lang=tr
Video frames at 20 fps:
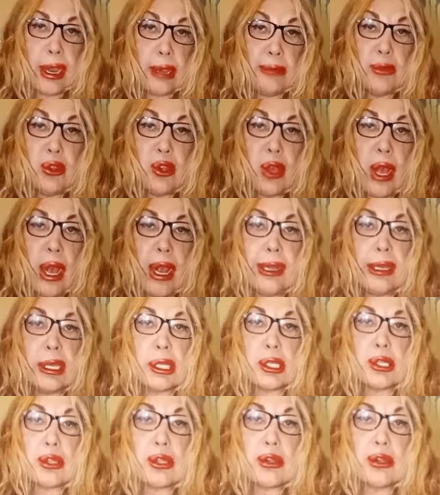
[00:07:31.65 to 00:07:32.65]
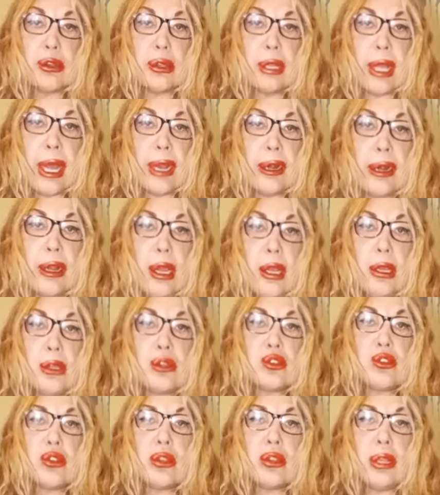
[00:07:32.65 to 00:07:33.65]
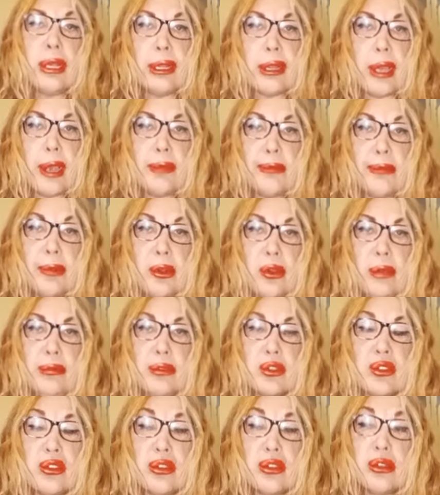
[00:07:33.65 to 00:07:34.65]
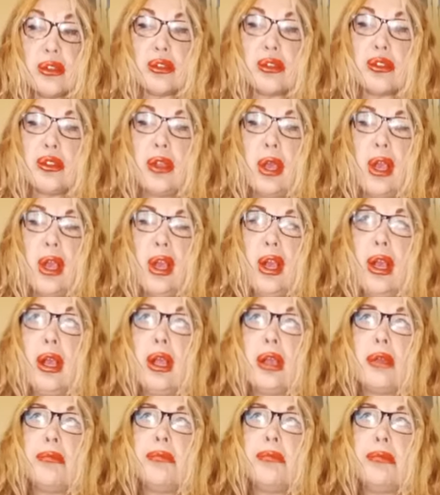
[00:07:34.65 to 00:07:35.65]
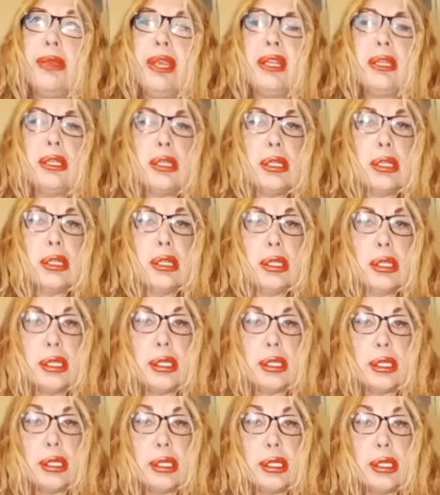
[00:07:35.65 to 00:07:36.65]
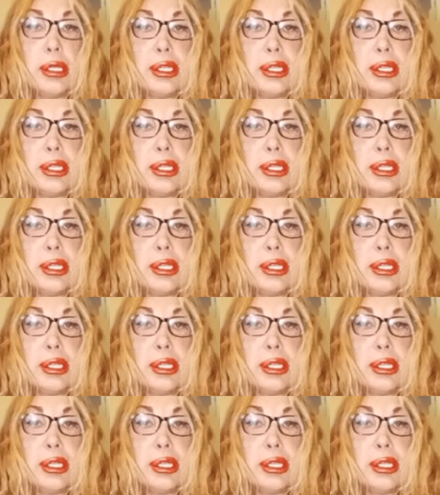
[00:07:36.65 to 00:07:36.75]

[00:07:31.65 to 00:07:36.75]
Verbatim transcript: müdahale geçiriyorlar. Çünkü neden biliyor musunuz? Bir e,